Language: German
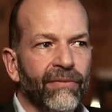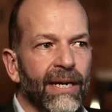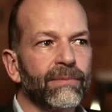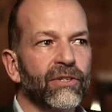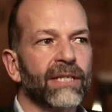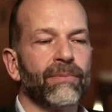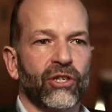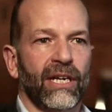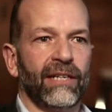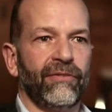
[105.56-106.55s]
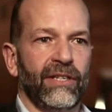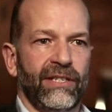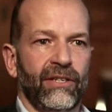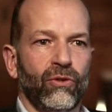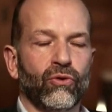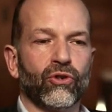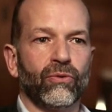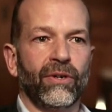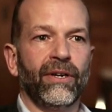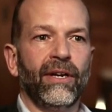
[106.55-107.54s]
Wir haben zunächst mal staatlich finanzierte
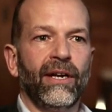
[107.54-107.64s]
Hochschulen.